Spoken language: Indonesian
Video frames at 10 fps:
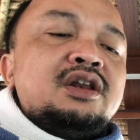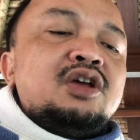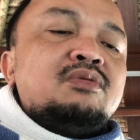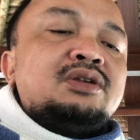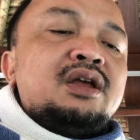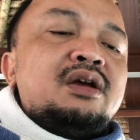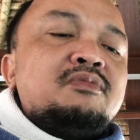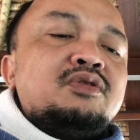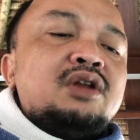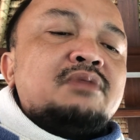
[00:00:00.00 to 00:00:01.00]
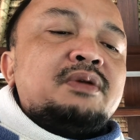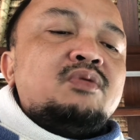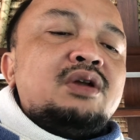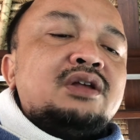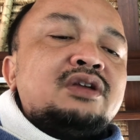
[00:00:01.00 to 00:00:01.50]
digubris sehingga muncul SP2
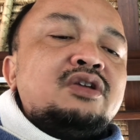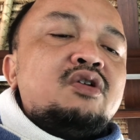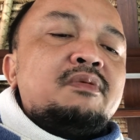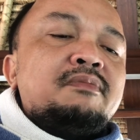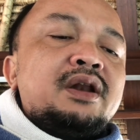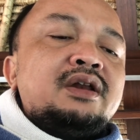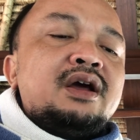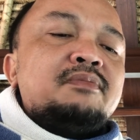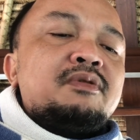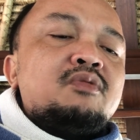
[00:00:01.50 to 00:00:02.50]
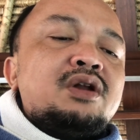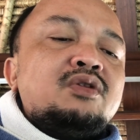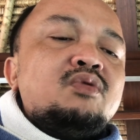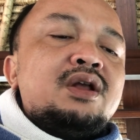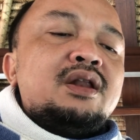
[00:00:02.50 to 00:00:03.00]
dan saya jawab kembali dengan permohonan
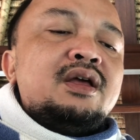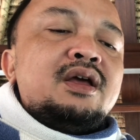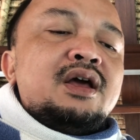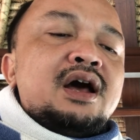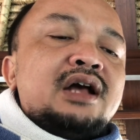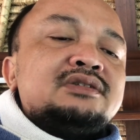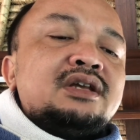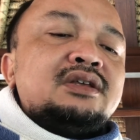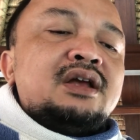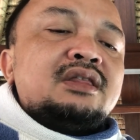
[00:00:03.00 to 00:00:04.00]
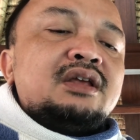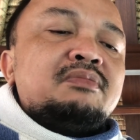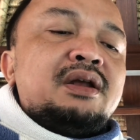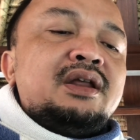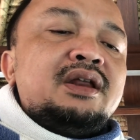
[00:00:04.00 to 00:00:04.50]
jual aset atas
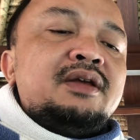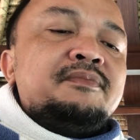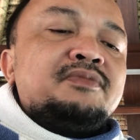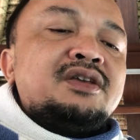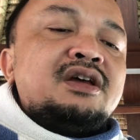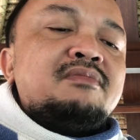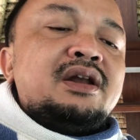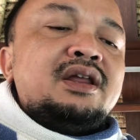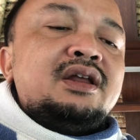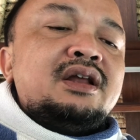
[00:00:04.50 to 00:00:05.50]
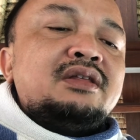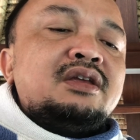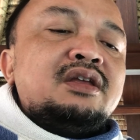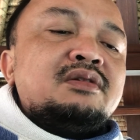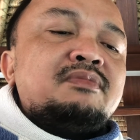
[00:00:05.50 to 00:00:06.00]
mandiri secara mandiri dan
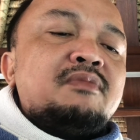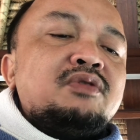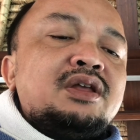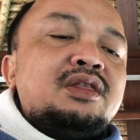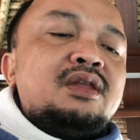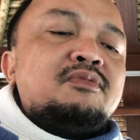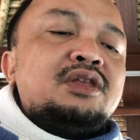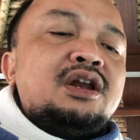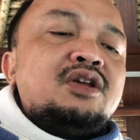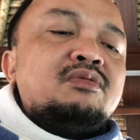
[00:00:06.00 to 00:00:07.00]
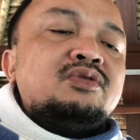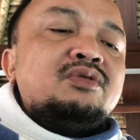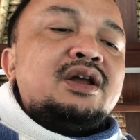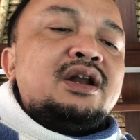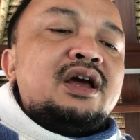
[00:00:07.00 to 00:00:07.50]
cicilan semampunya namun tidak digubris
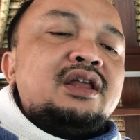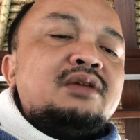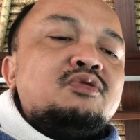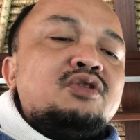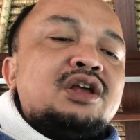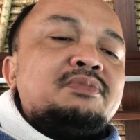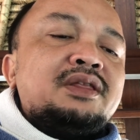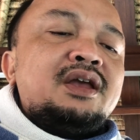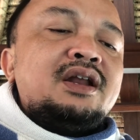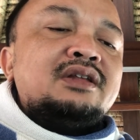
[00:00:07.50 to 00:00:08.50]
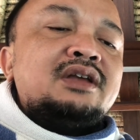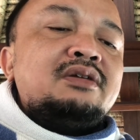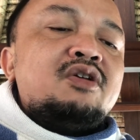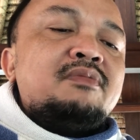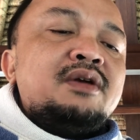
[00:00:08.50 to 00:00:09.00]
juga dan akhirnya muncul SP3 dan saya
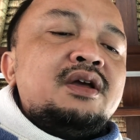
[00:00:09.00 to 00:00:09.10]
jawab